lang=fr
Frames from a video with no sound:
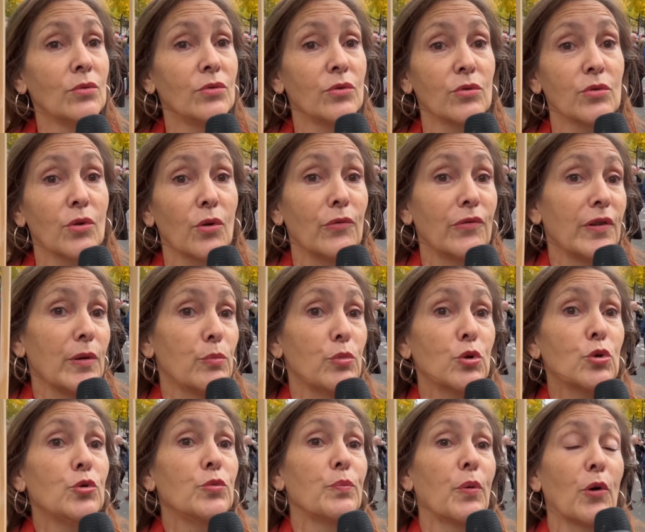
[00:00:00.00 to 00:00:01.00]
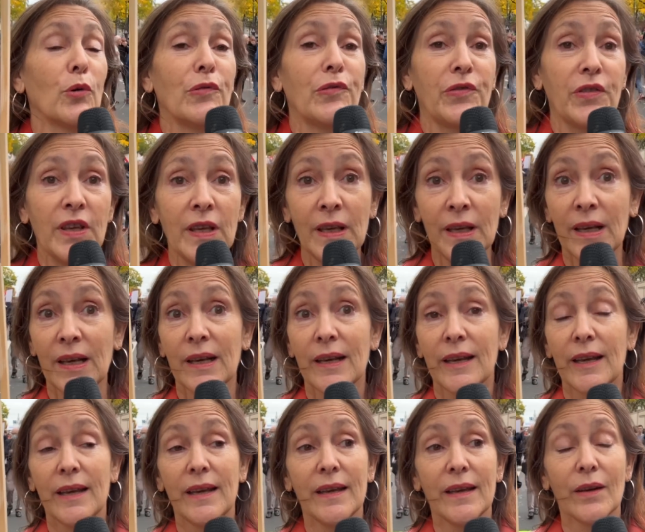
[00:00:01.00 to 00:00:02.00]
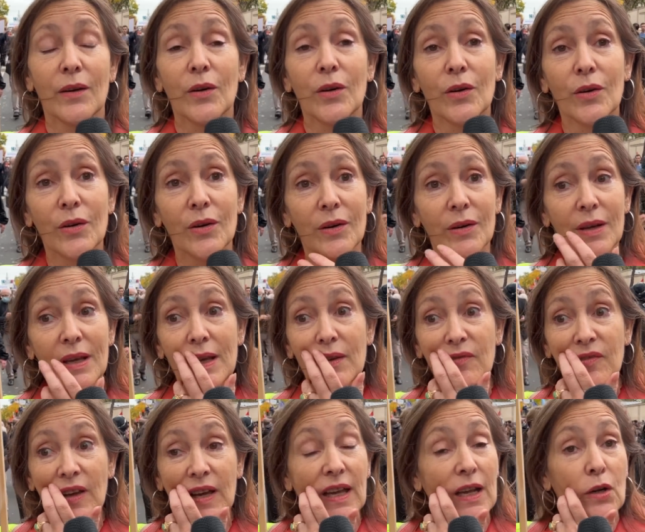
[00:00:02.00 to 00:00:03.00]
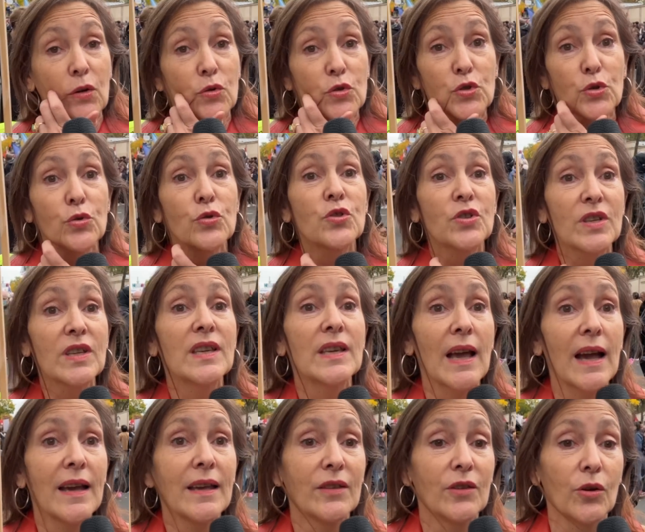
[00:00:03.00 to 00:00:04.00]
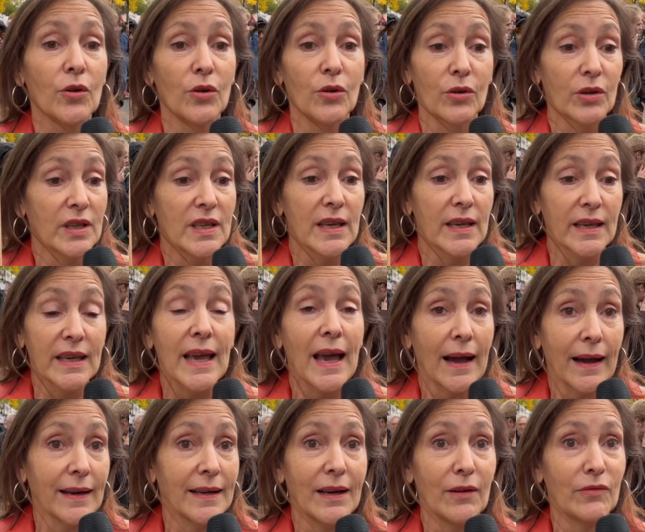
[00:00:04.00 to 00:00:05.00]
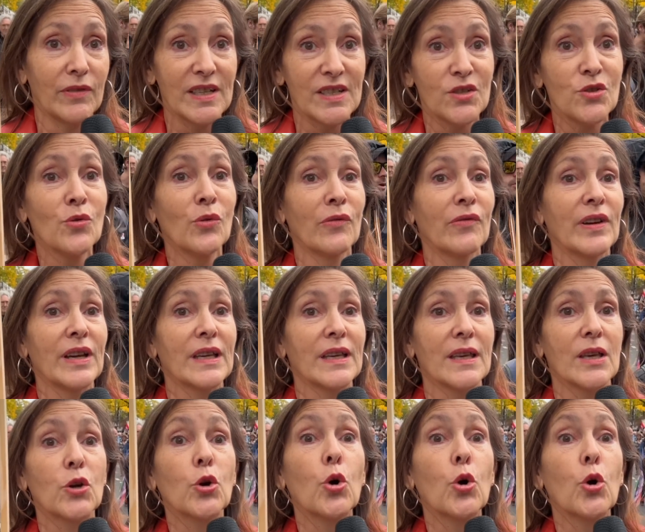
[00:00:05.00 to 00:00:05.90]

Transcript: Donc on fait beaucoup de profit euh, et, faire quelque chose qui aille dans, qui, arrête l'inflation, enfin qui